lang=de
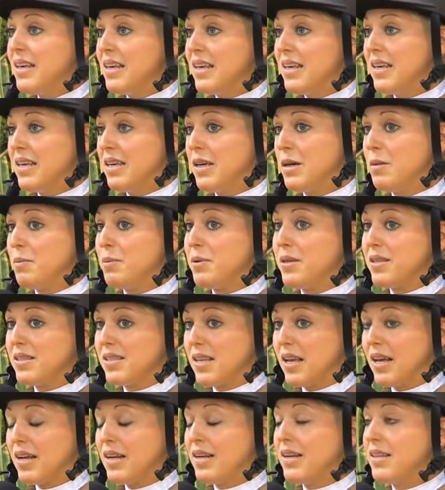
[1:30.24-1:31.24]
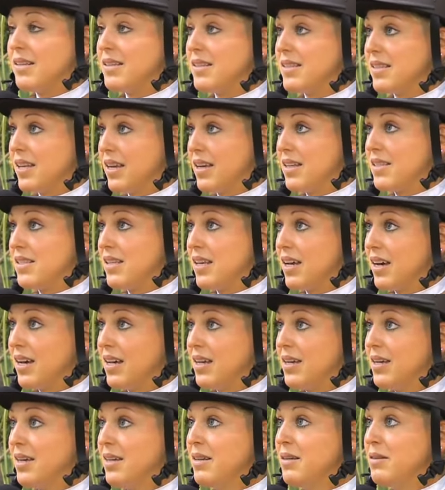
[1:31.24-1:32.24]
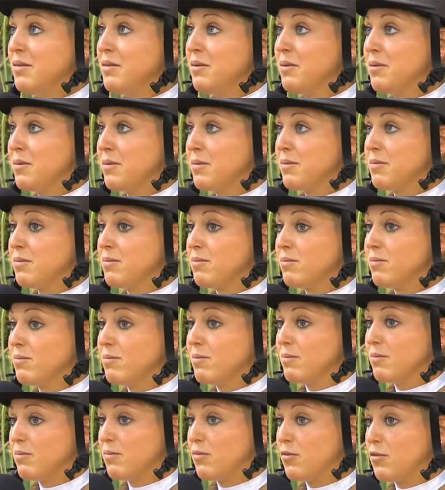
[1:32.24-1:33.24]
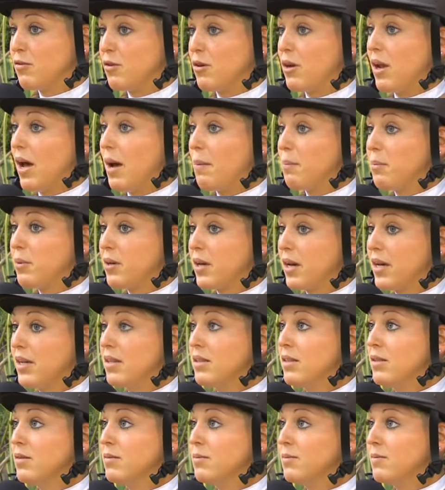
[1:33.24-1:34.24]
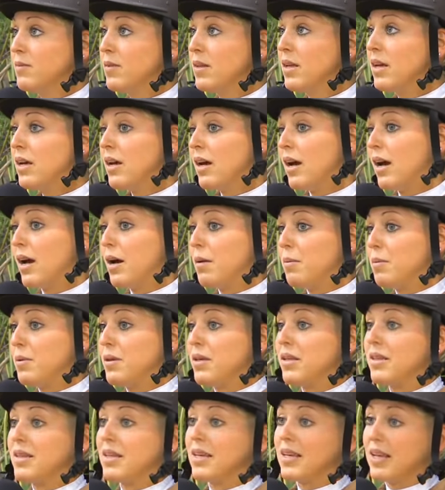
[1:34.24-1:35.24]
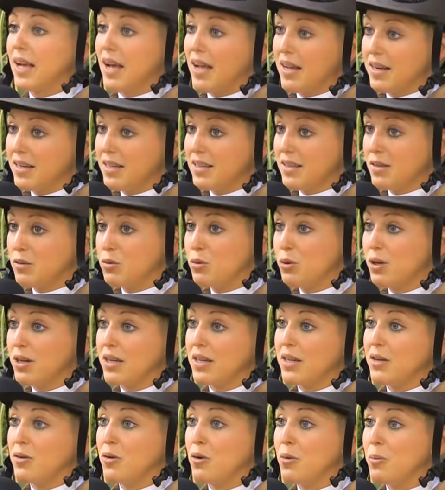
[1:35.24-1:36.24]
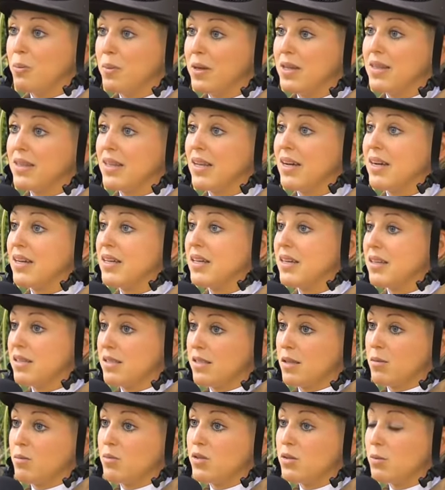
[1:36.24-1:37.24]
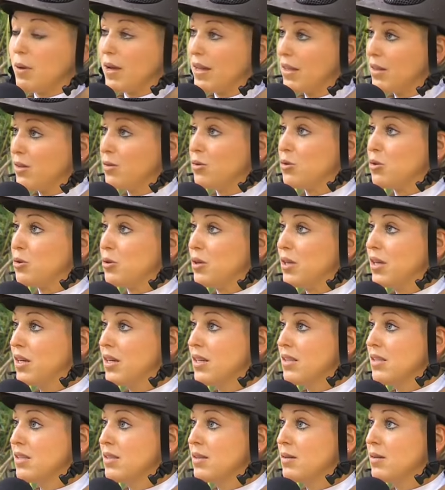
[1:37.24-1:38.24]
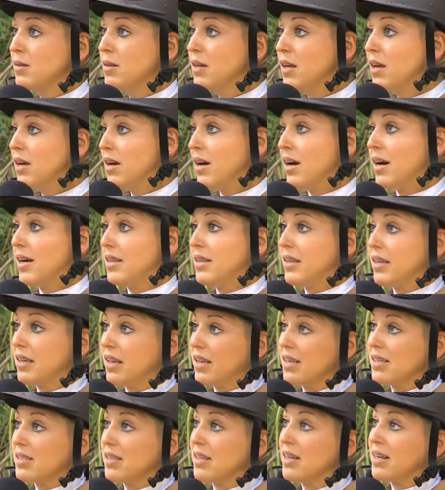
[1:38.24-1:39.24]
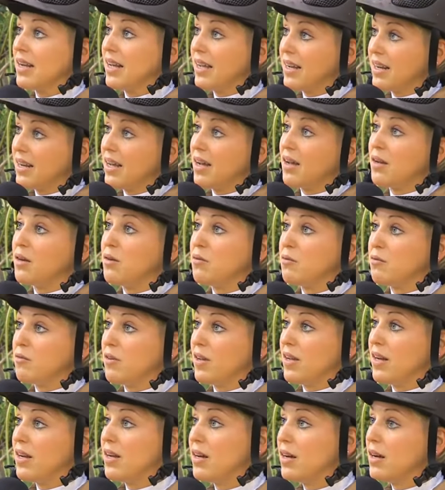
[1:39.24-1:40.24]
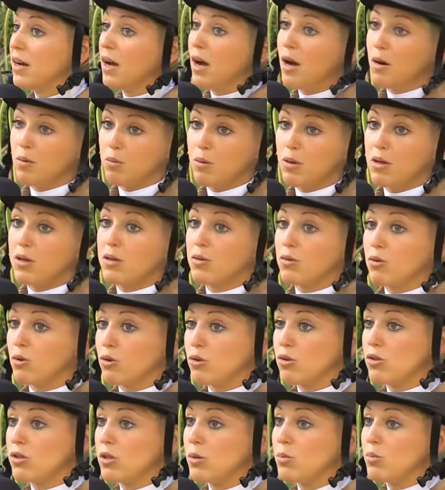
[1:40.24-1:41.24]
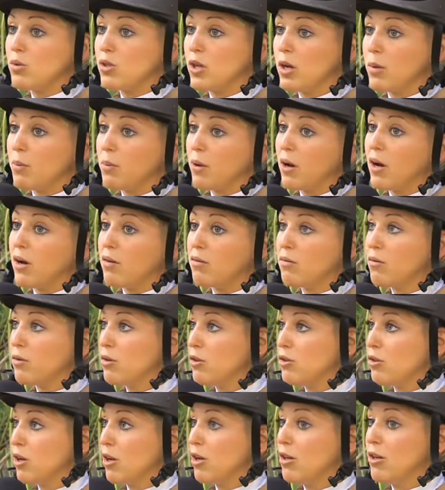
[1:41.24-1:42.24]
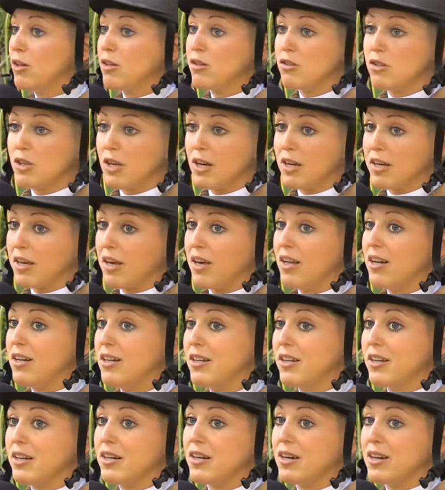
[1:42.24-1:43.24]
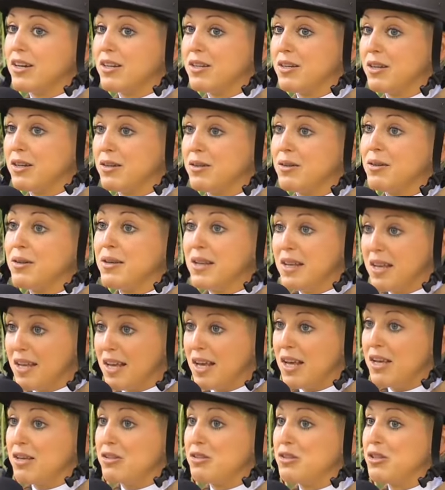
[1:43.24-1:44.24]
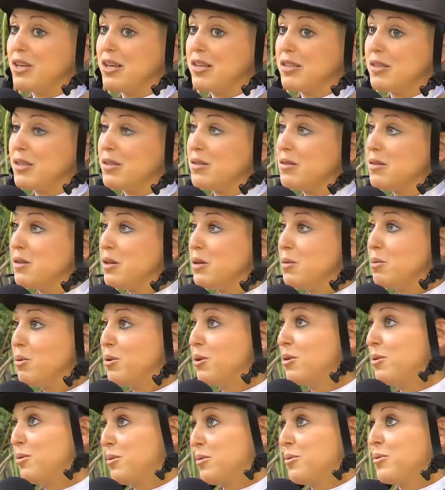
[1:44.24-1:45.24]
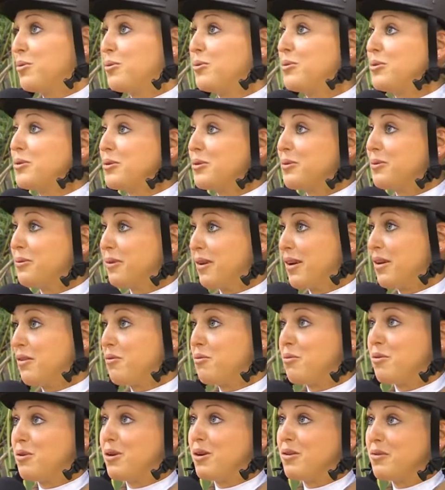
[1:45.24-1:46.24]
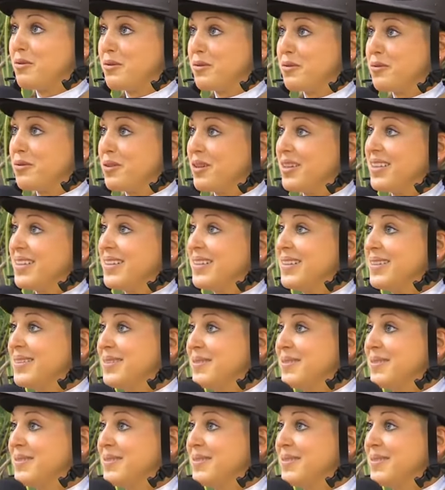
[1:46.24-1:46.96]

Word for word: Ich habe jetzt einen Sechsjährigen von Upgrade, habe ich in die kleine Tour genommen, da er erst am zweiten Turnier ist. Hatte gestern leider einen Fehler, aber trotzdem sehr brav. Ist alles sehr grell da herinnen, er ist sehr sensibel und war ich voll auf zufrieden.